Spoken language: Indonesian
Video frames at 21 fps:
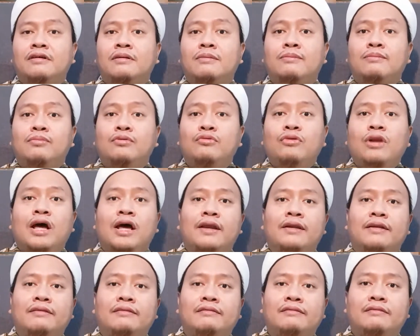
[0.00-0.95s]
bulan
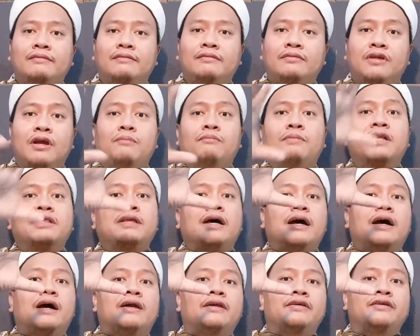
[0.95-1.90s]
dan
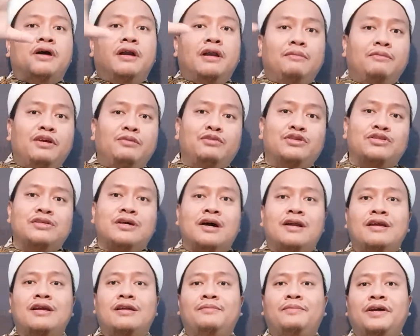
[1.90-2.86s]
matahari yang lebih besar
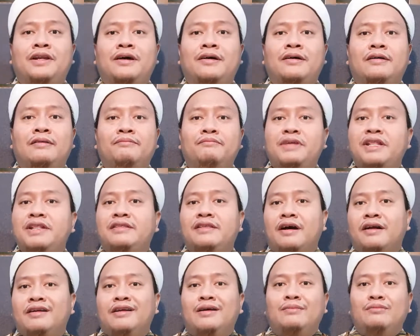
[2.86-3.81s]
daripada
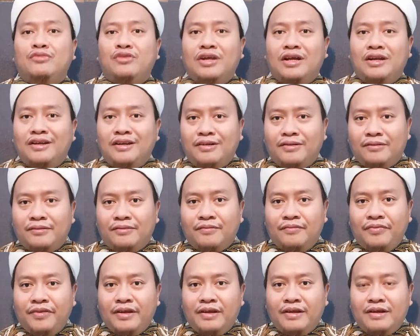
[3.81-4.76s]
bintang dan bulan itu.
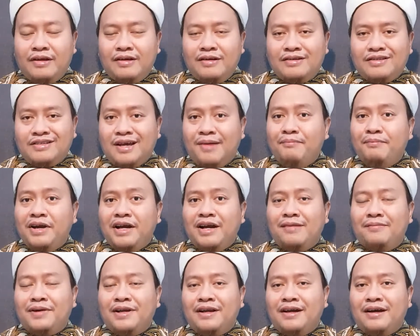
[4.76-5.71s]
Sampai
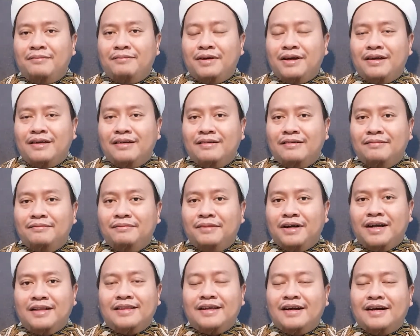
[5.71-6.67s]
kepada apa?
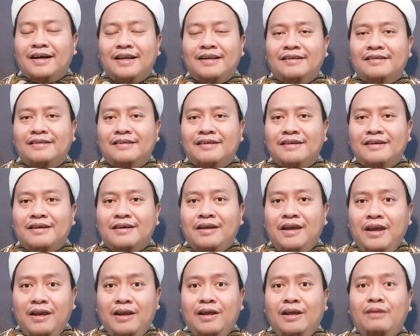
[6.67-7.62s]
Mengatakan,
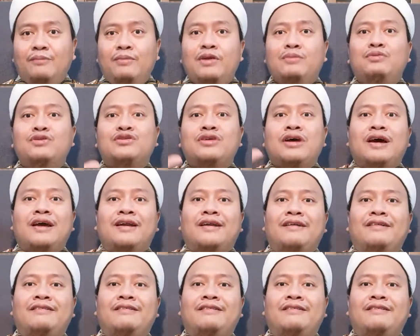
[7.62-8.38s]
ini lebih besar.